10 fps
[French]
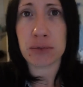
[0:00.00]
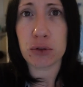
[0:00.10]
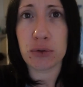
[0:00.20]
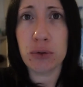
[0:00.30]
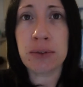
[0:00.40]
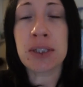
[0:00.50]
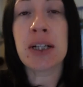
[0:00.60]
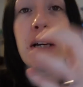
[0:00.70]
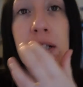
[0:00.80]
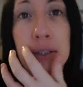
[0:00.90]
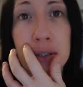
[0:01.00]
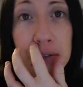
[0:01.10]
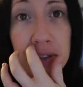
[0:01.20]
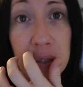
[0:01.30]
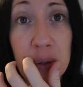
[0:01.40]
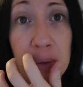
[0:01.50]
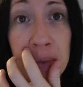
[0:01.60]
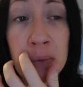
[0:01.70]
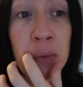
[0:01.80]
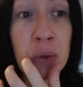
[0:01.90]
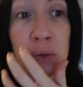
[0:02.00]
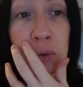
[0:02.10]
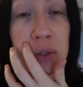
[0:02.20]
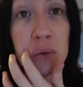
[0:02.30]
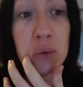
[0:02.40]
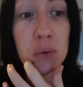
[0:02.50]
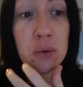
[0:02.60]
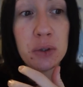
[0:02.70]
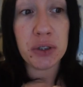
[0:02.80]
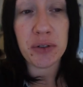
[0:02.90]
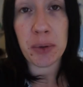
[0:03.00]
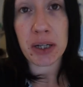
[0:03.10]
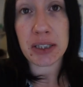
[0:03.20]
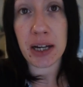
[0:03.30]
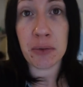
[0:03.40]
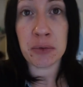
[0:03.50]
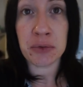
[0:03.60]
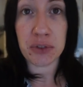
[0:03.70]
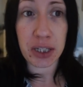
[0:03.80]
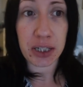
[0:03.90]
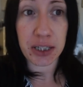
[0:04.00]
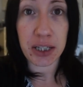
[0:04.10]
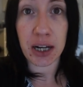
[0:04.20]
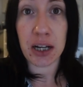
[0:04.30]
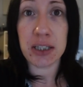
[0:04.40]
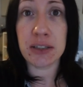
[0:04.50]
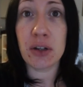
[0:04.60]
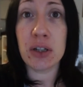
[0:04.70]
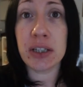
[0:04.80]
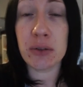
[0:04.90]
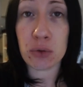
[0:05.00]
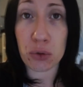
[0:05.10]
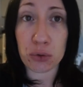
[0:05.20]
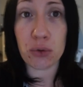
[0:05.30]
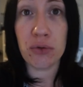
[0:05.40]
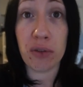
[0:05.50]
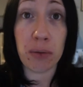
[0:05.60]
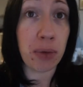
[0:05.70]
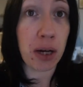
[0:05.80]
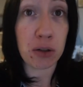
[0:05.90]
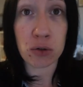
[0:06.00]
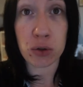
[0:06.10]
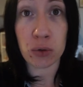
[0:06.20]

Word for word: je suis Je vais euh, mettre mon manteau et tout, je vais partir à Monteville et à Little et on se retrouve bah, quand je